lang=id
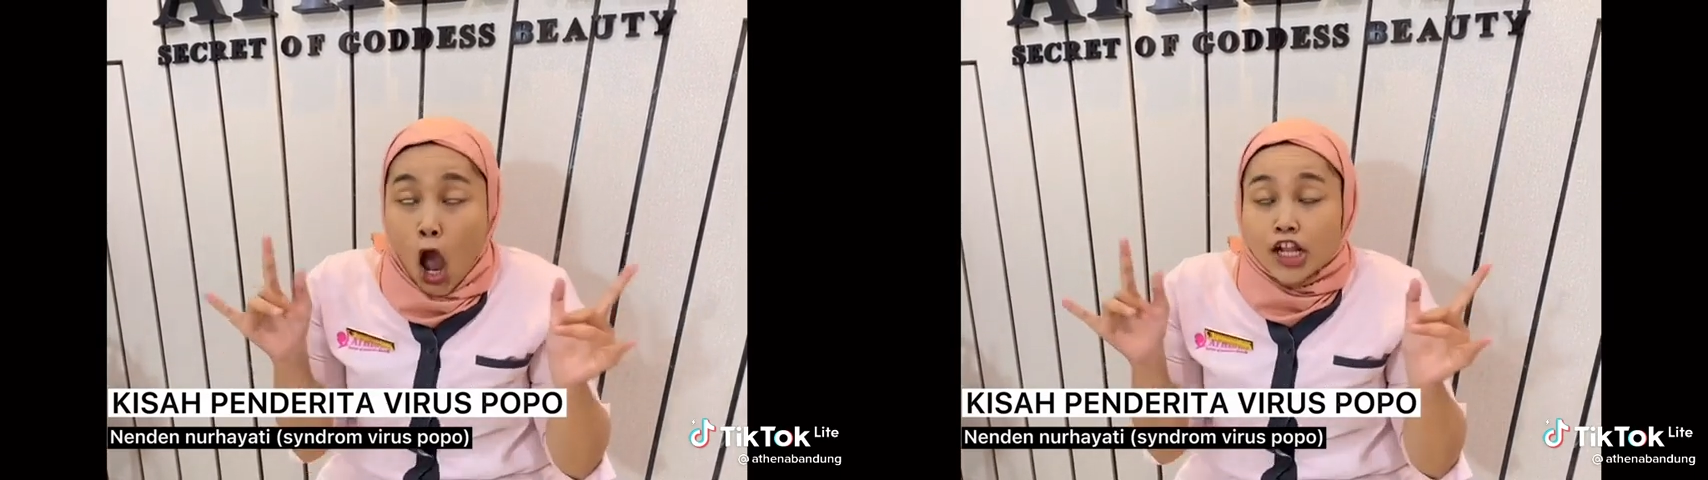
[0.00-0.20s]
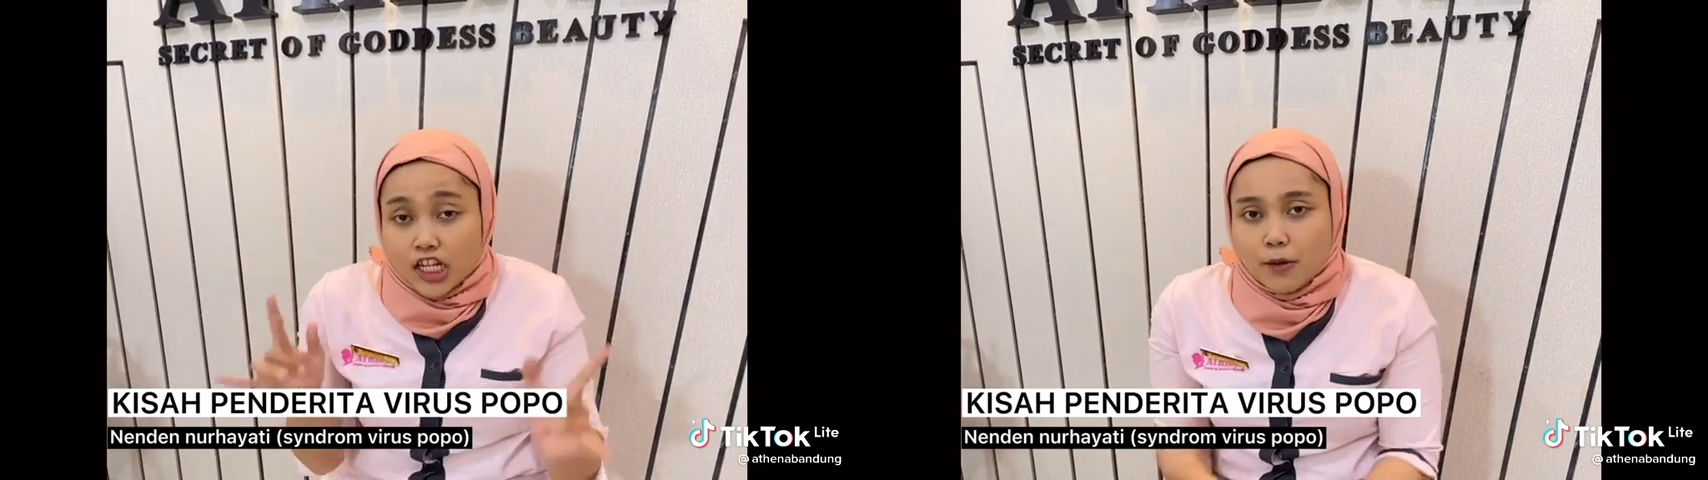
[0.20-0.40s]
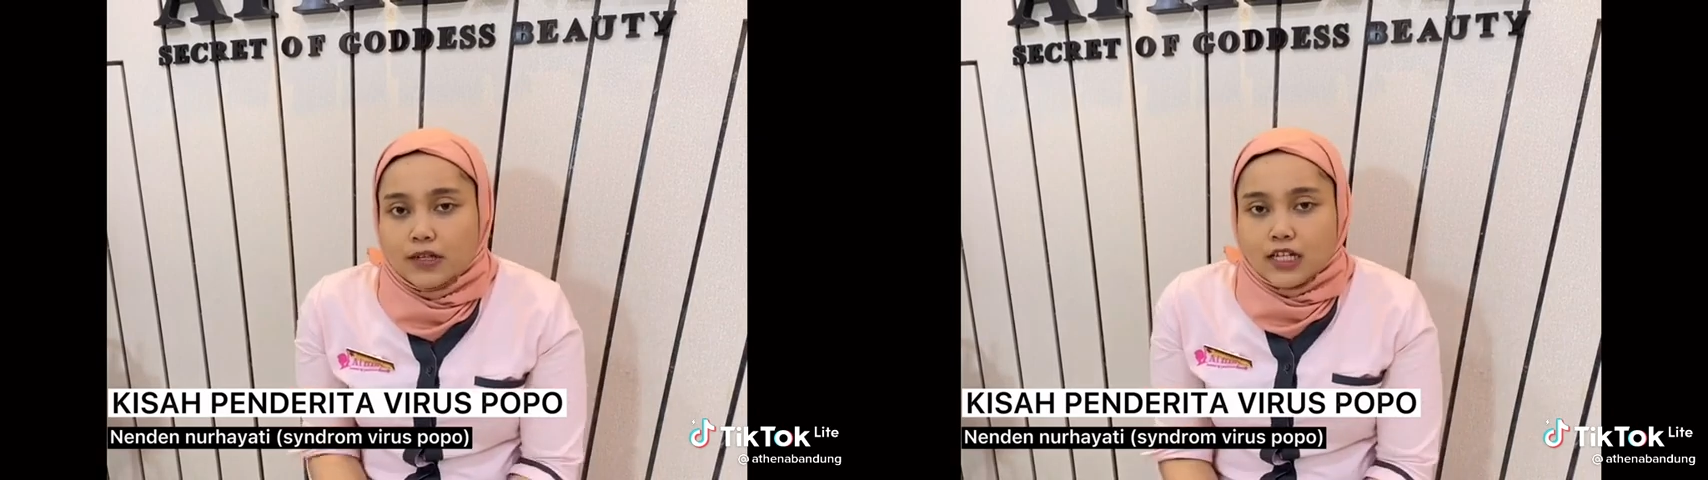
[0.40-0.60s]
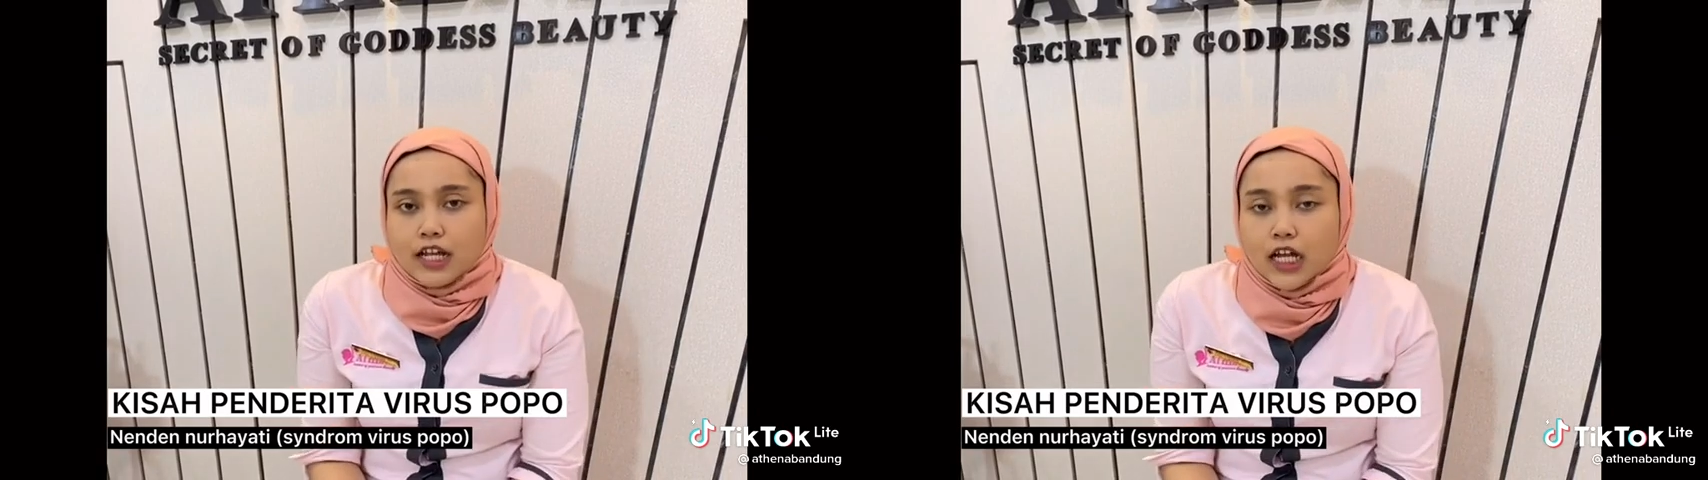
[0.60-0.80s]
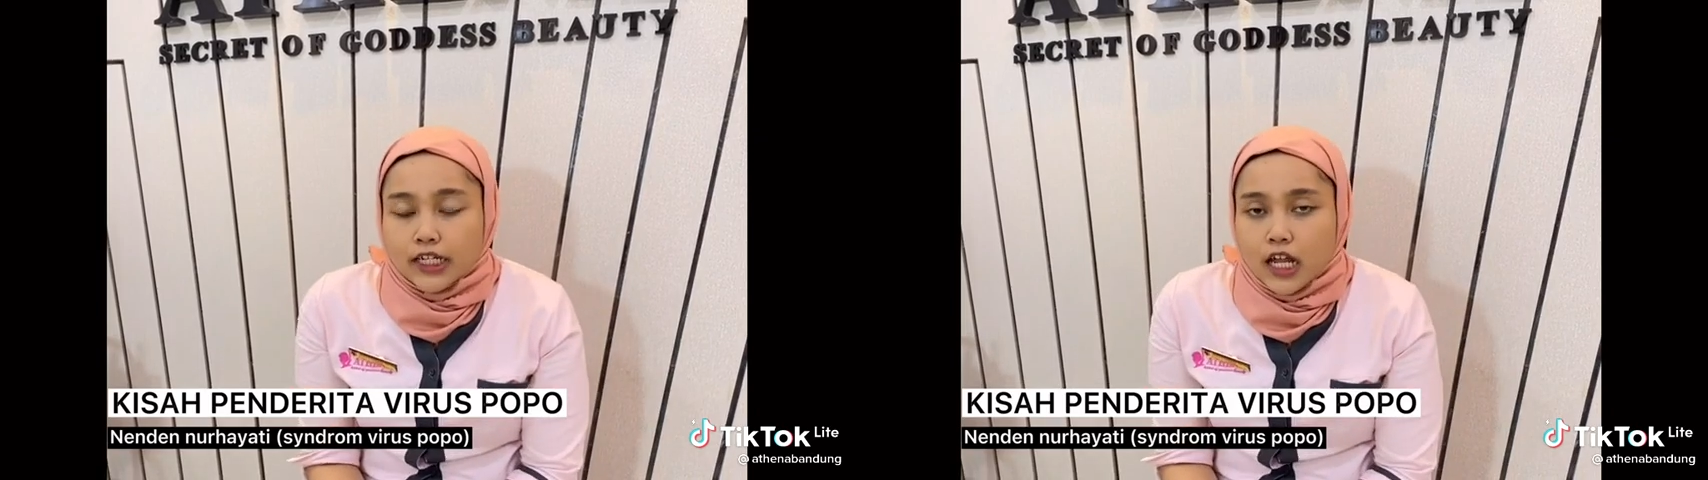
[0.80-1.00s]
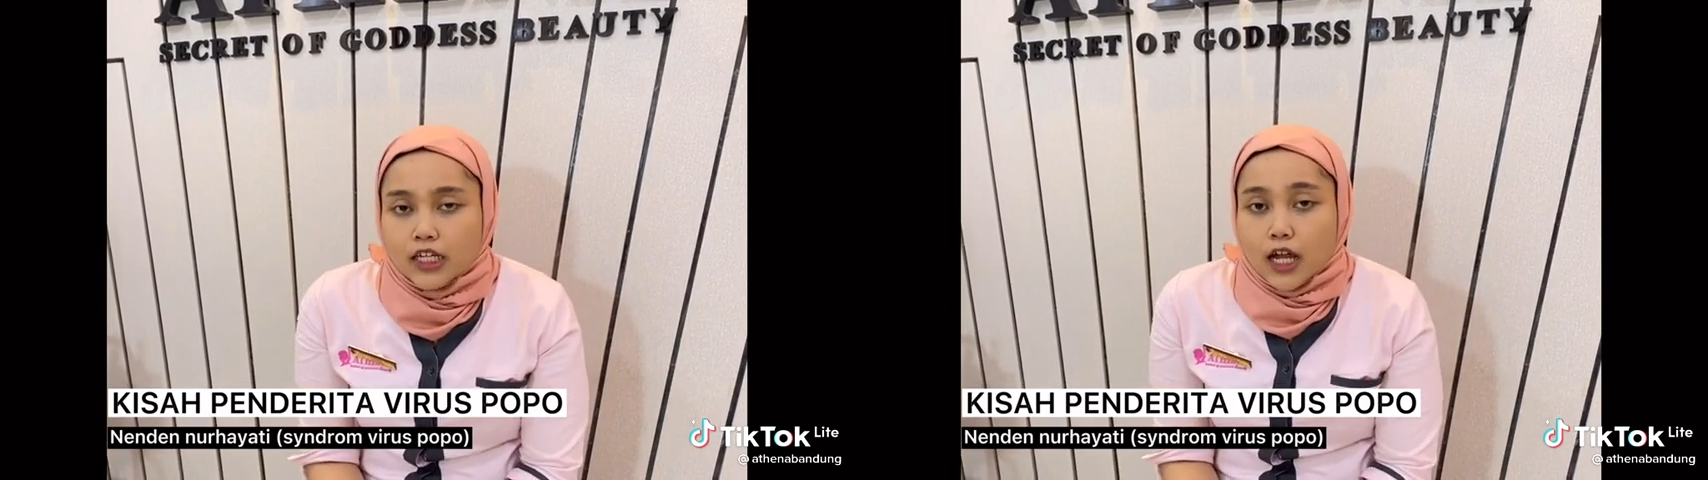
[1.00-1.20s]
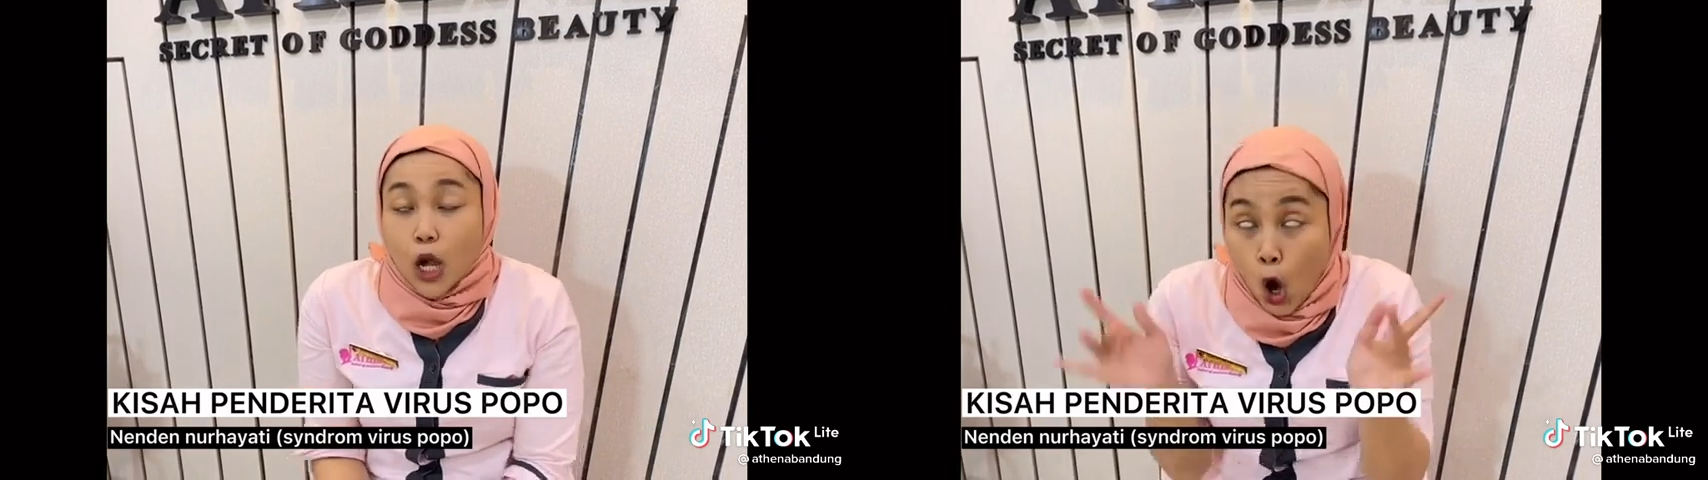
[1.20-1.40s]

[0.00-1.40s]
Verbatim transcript: tidak bisa saya kendalikan.